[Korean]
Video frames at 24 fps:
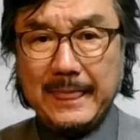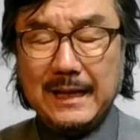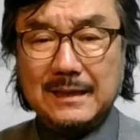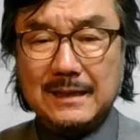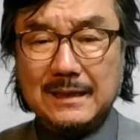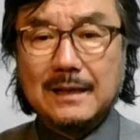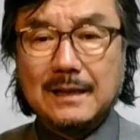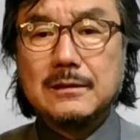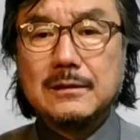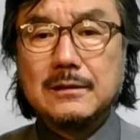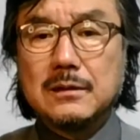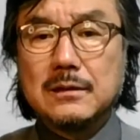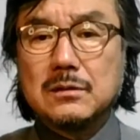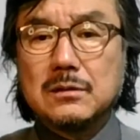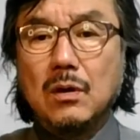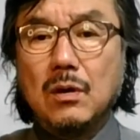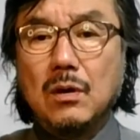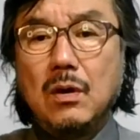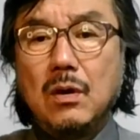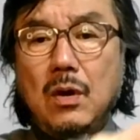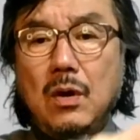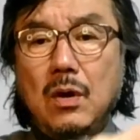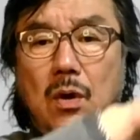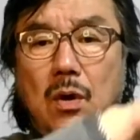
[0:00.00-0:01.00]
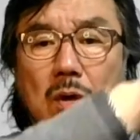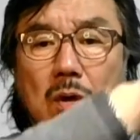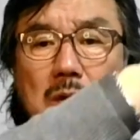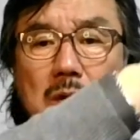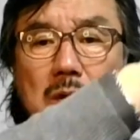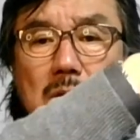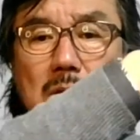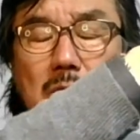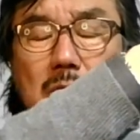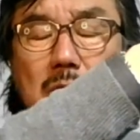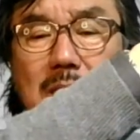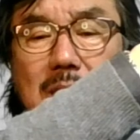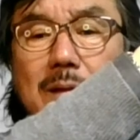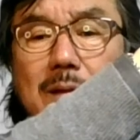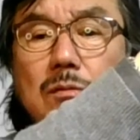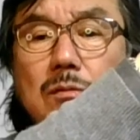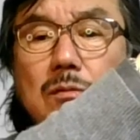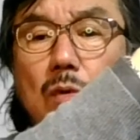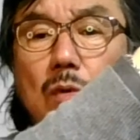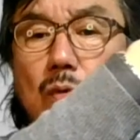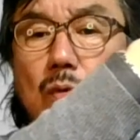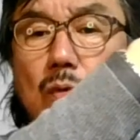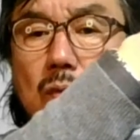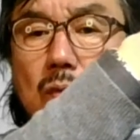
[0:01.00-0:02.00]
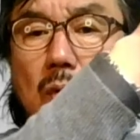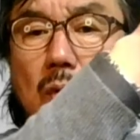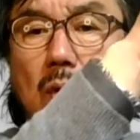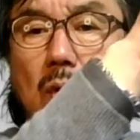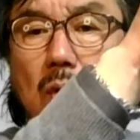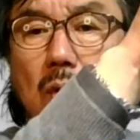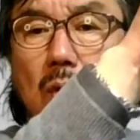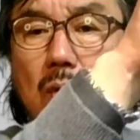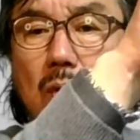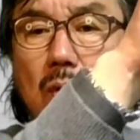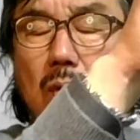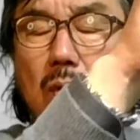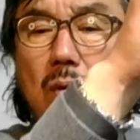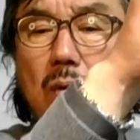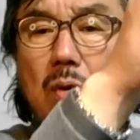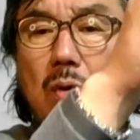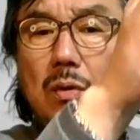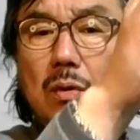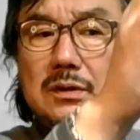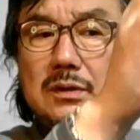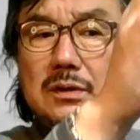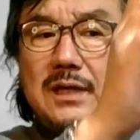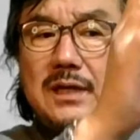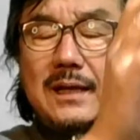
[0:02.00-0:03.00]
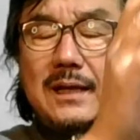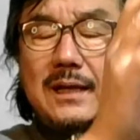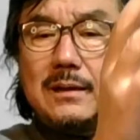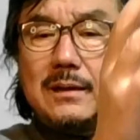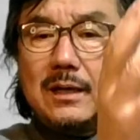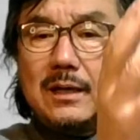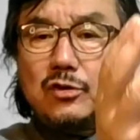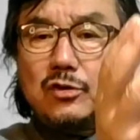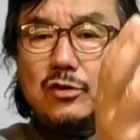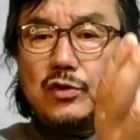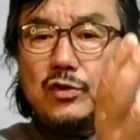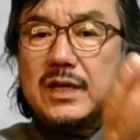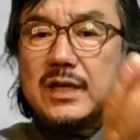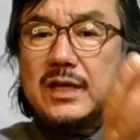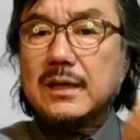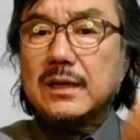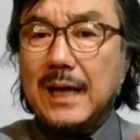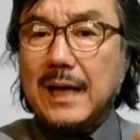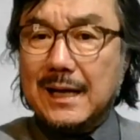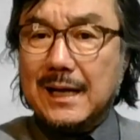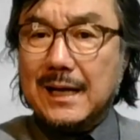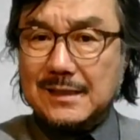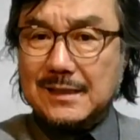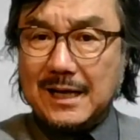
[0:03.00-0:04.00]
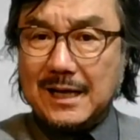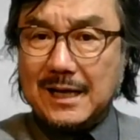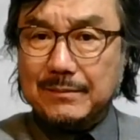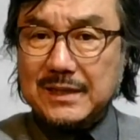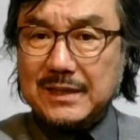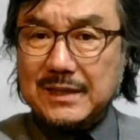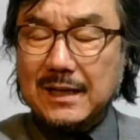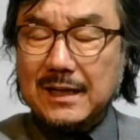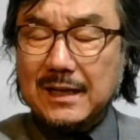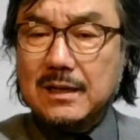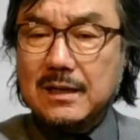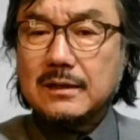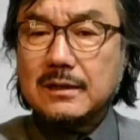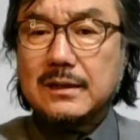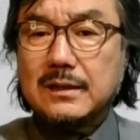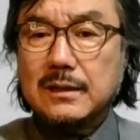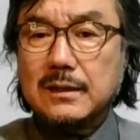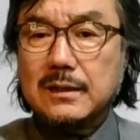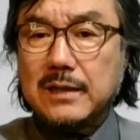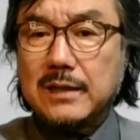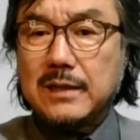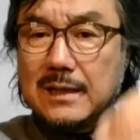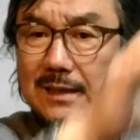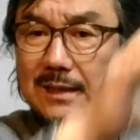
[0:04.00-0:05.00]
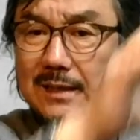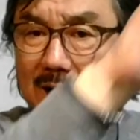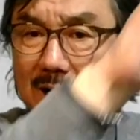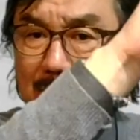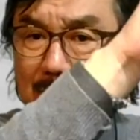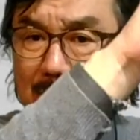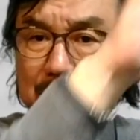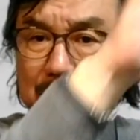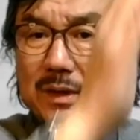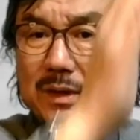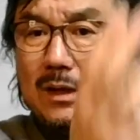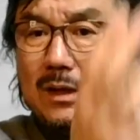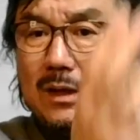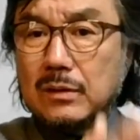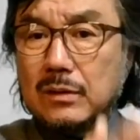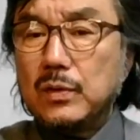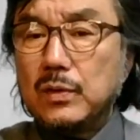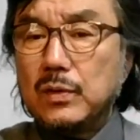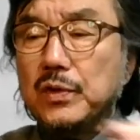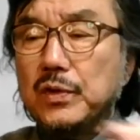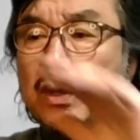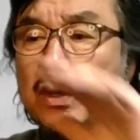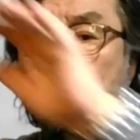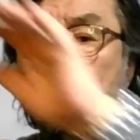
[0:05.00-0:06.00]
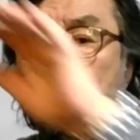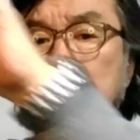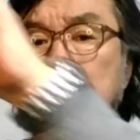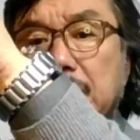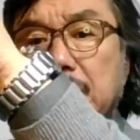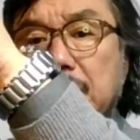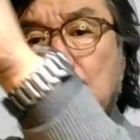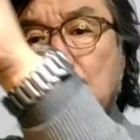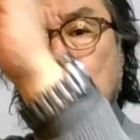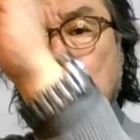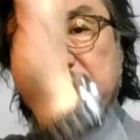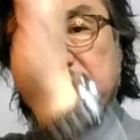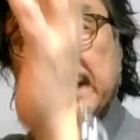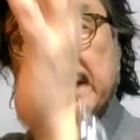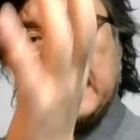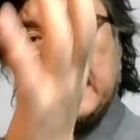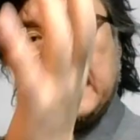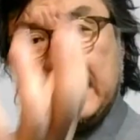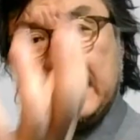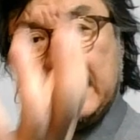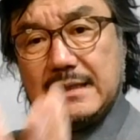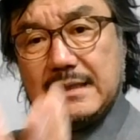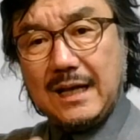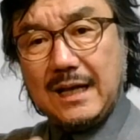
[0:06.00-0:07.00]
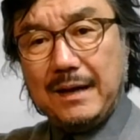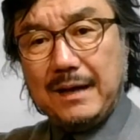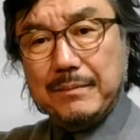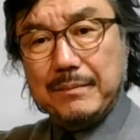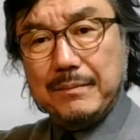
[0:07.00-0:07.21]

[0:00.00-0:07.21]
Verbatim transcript: 예를 들어서 또 단독으로 어, 저한테 슈팅 당한 사람, 촬영된 사람, 또 여러 명이 동시에 찍힌 사람,